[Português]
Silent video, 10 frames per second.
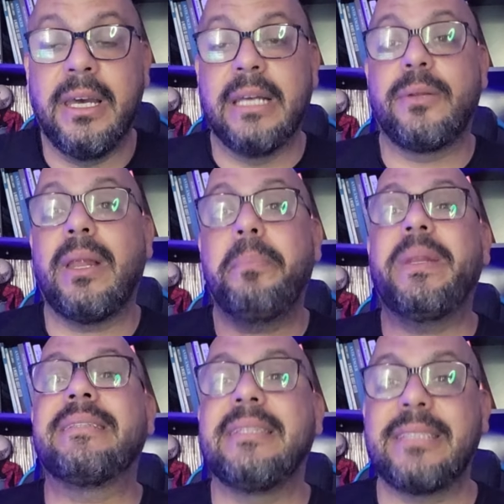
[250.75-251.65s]
Então ela
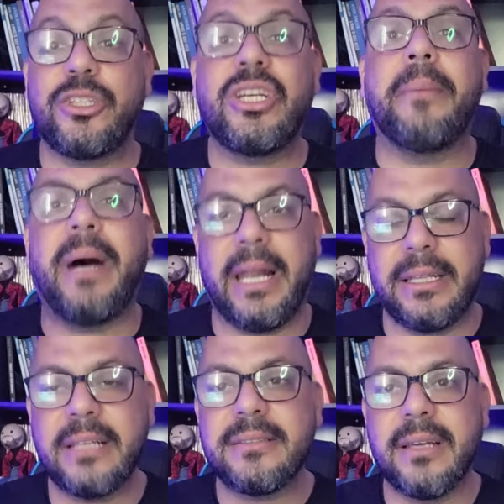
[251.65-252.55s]
precisa chamar a
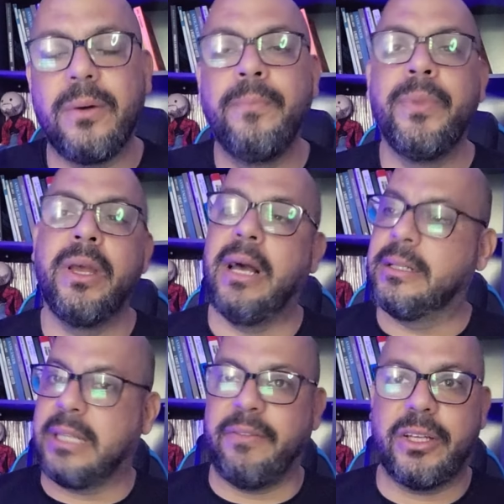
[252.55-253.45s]
atenção,
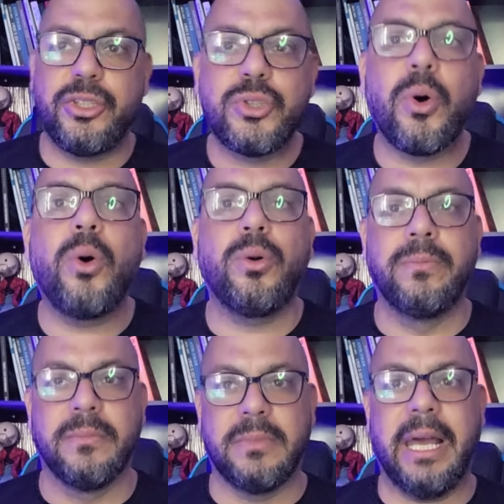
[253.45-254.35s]
através de choro,
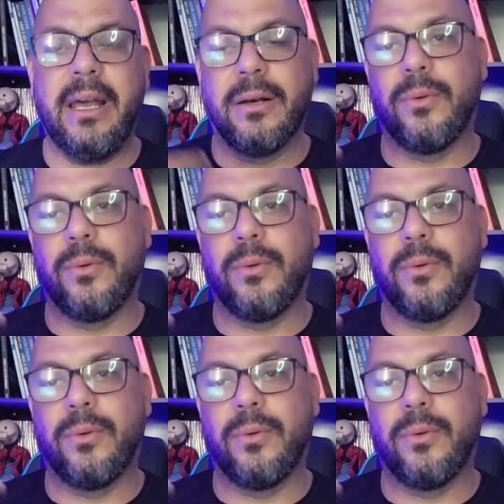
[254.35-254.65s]
né?